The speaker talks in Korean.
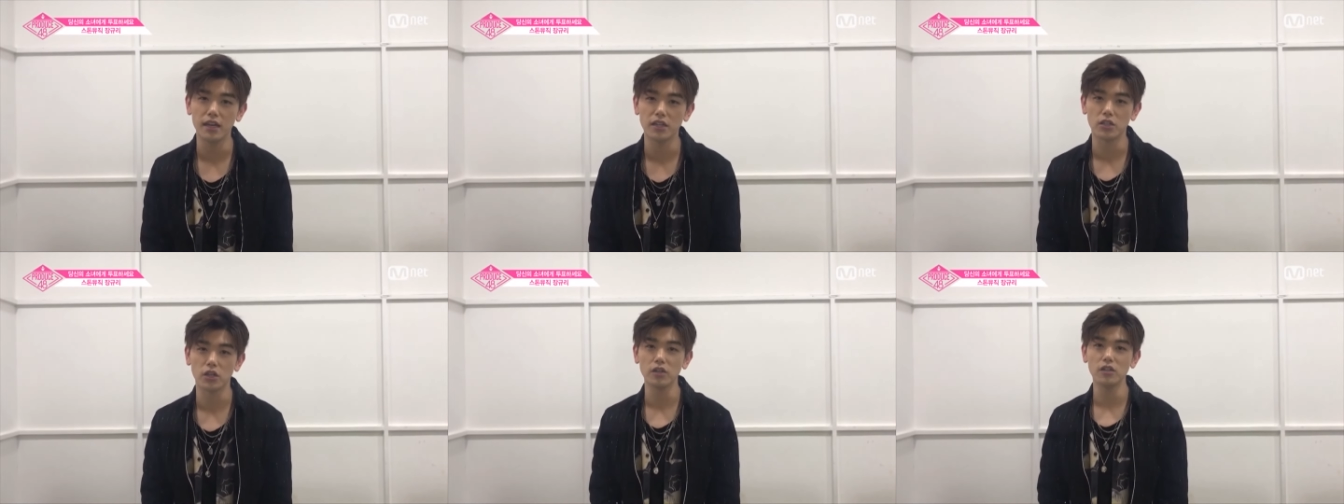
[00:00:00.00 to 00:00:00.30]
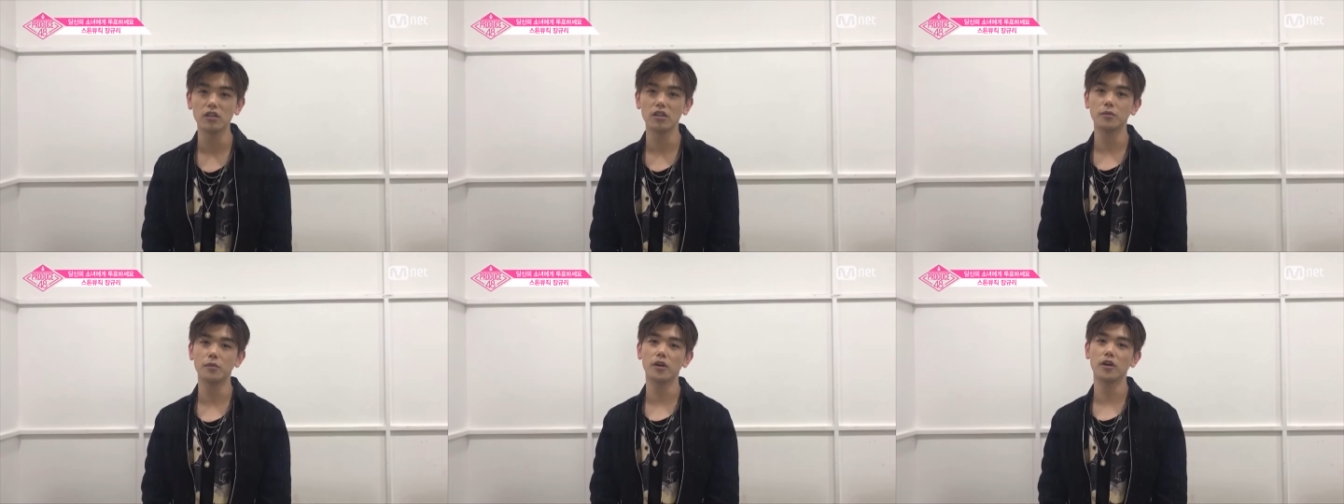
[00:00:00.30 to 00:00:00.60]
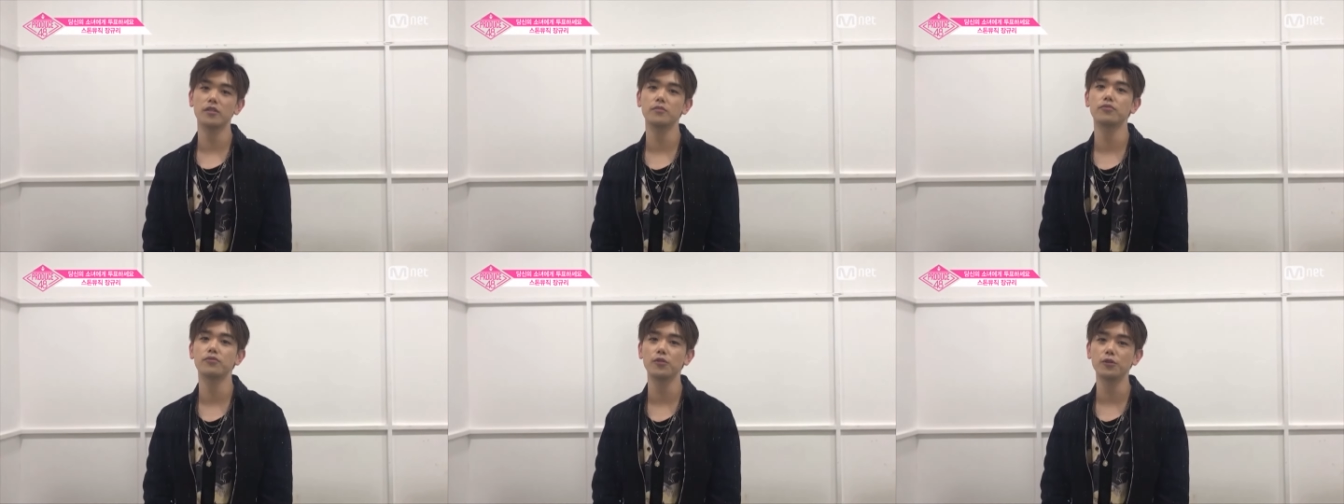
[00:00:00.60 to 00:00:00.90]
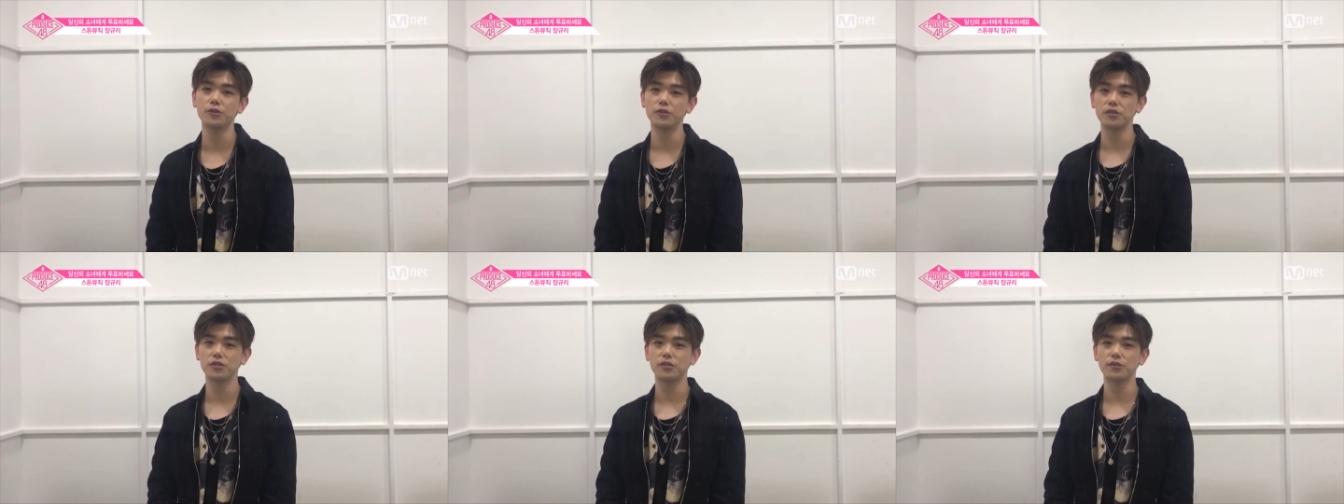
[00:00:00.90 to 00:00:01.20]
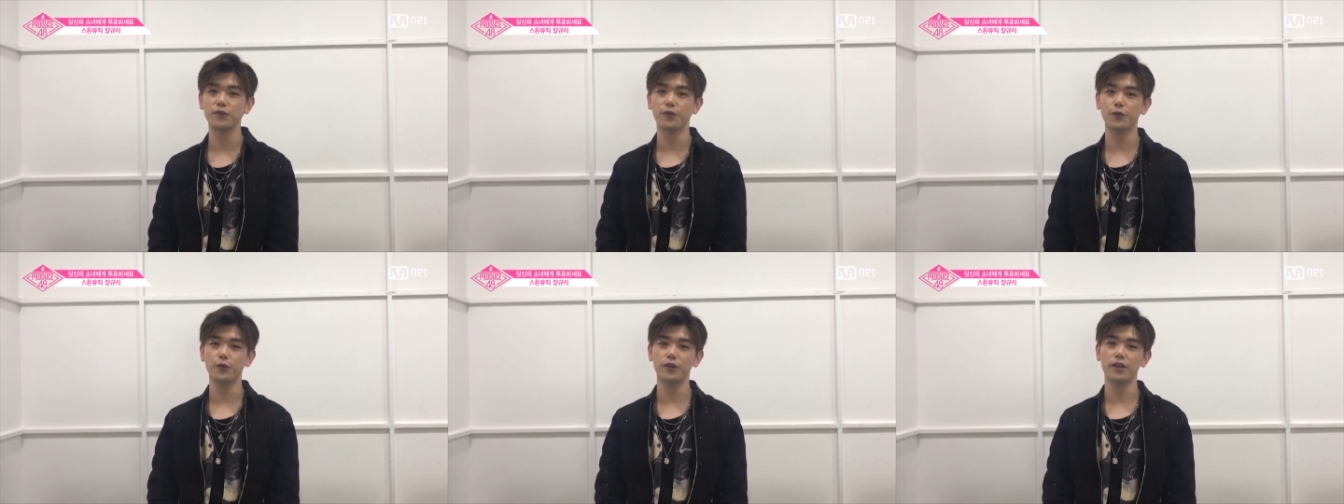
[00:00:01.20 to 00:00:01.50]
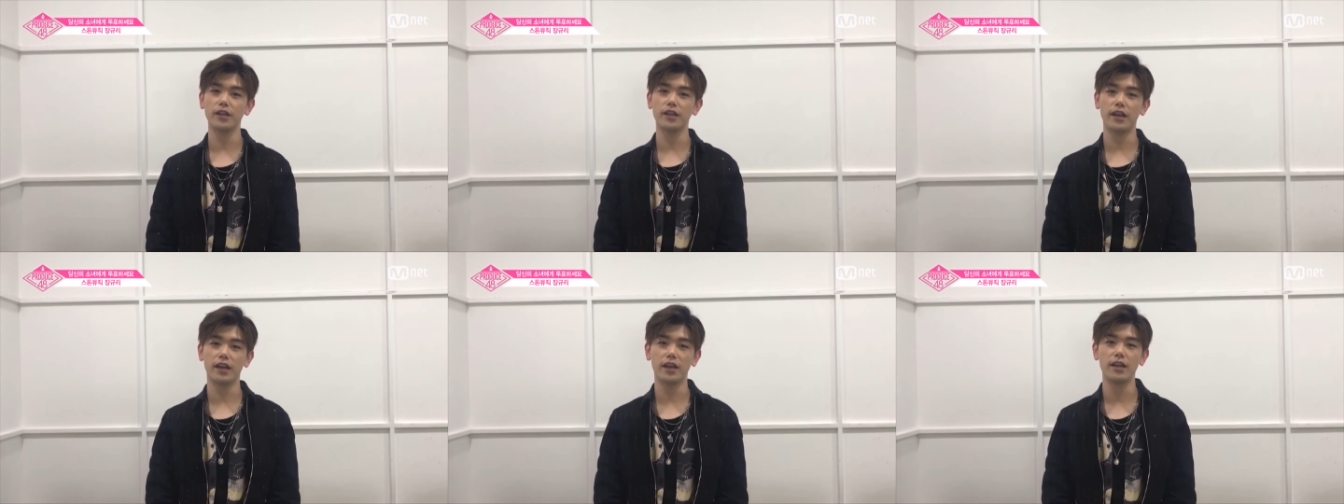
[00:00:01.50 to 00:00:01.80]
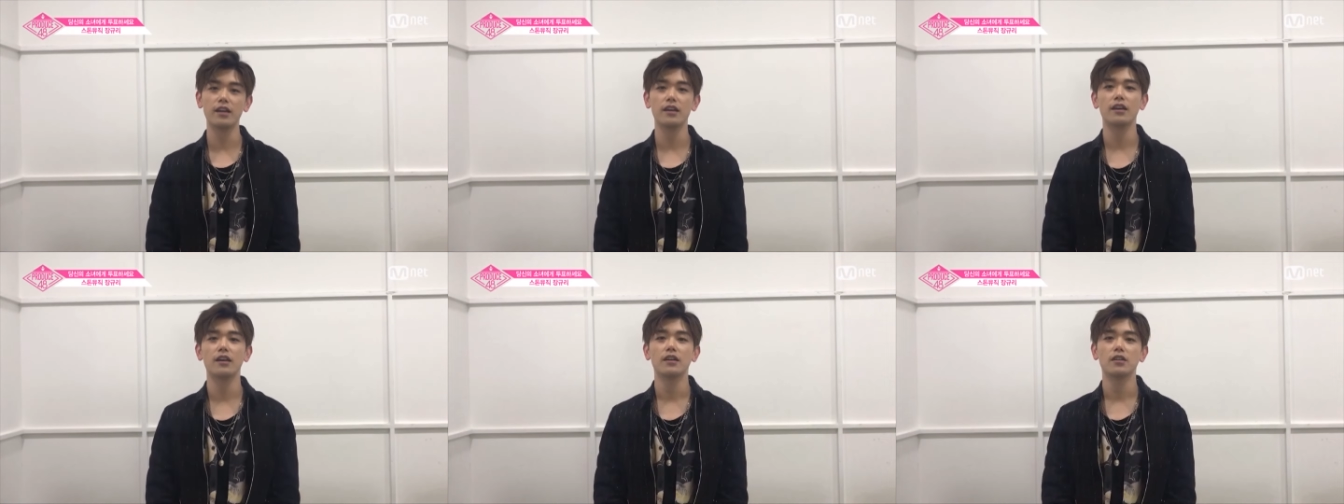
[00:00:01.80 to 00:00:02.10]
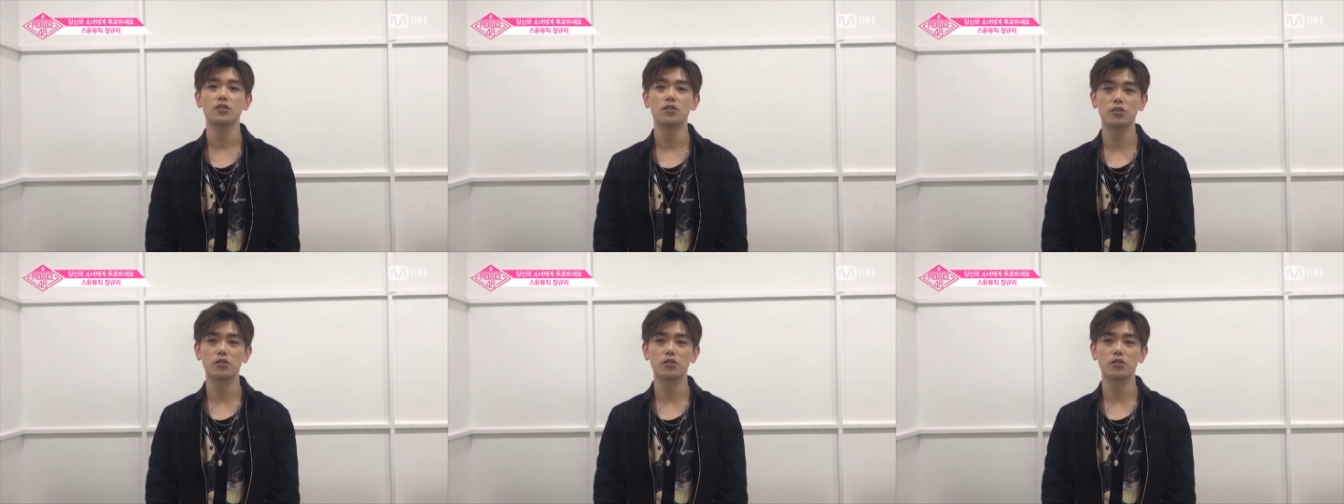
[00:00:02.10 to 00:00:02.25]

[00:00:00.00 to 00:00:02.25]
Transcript: 네, 저는 이번 프로듀스 48